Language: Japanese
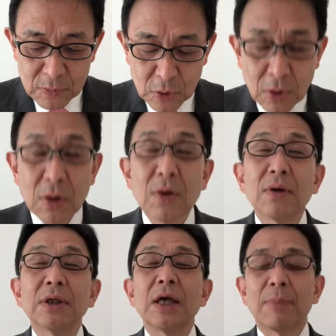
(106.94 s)
と
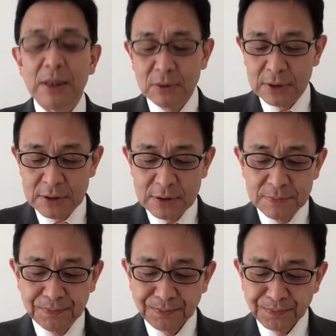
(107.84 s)
言えばいいのです
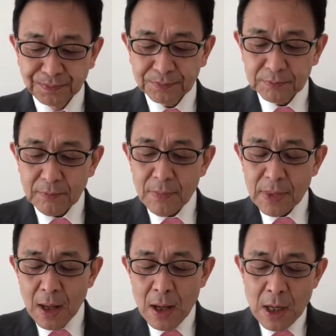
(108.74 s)

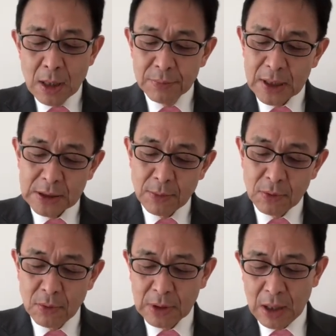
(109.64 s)
プラセボ
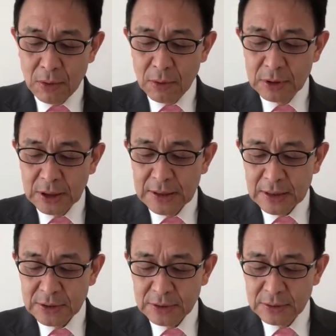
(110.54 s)
効果を引き
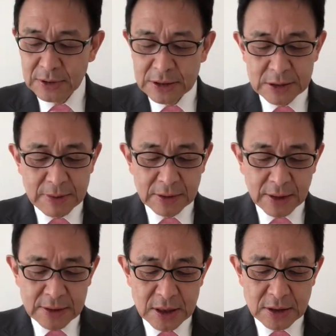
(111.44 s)
出す一番
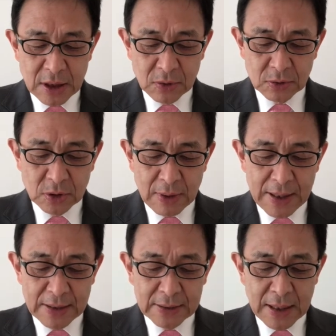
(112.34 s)
大切な要素
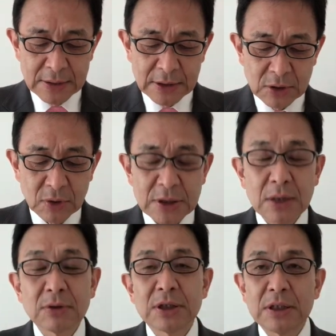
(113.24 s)
は患者と医者
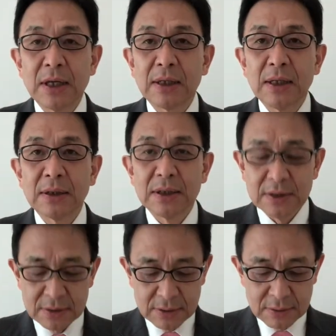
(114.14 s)
の信頼関係で
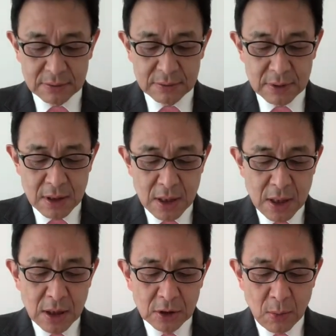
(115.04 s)
す
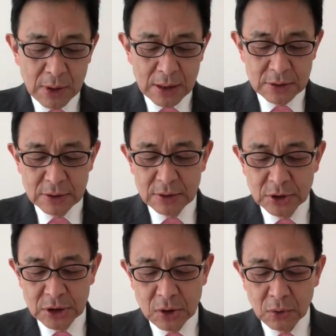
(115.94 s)
ともかく
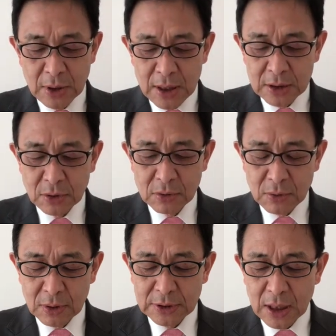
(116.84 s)
治療のハードル
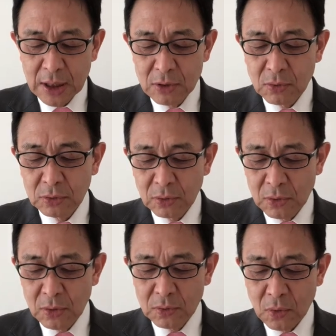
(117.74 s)
を下げること
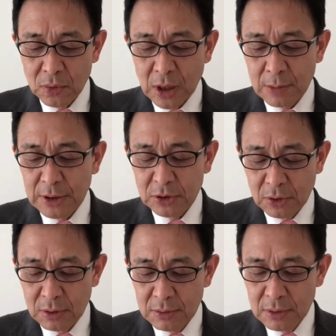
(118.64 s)
を心がけま
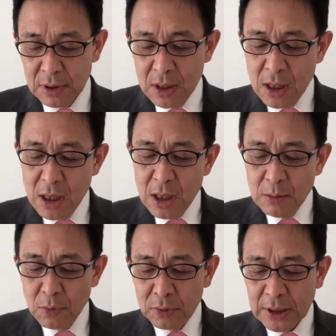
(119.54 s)
しょ
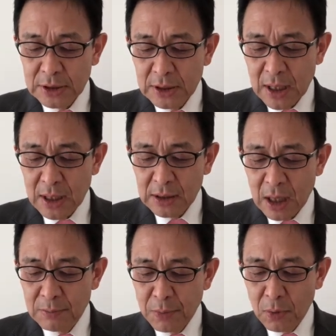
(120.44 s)
う僕たちが
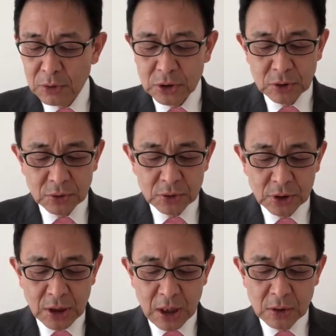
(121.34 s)
漢方を使用する
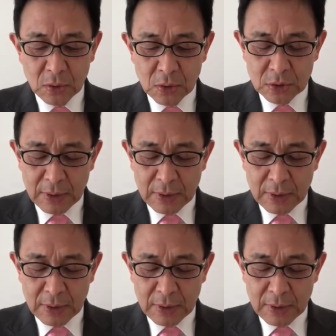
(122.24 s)
機会の多く